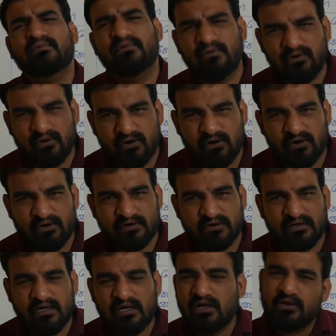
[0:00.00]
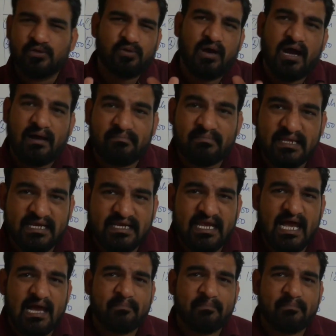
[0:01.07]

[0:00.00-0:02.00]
फोर तो आप देखिए